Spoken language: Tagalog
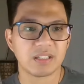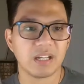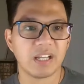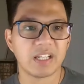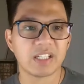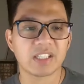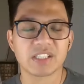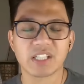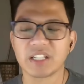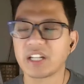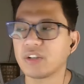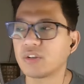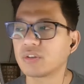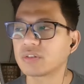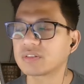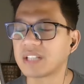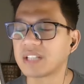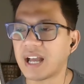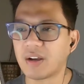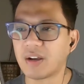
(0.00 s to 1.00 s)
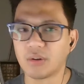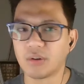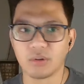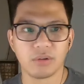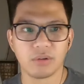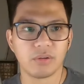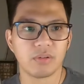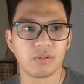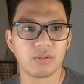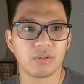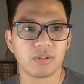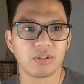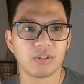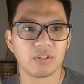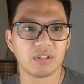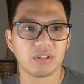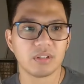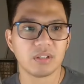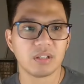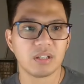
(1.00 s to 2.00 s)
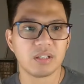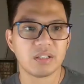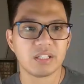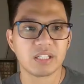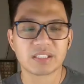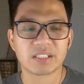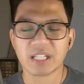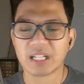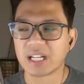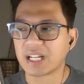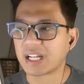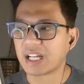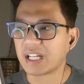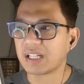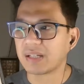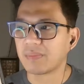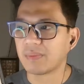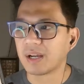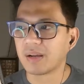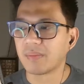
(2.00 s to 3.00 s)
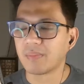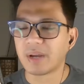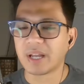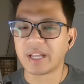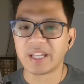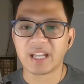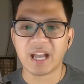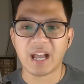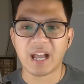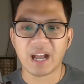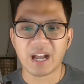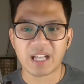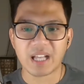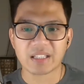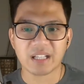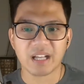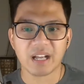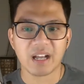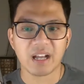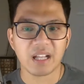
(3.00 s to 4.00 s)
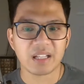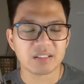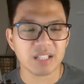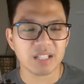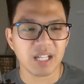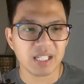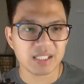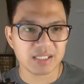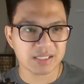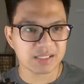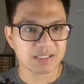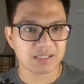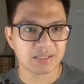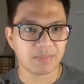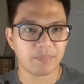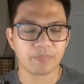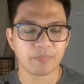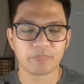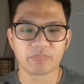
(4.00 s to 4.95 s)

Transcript: ay siya na yung tao na talaga namang maiaangat ang antas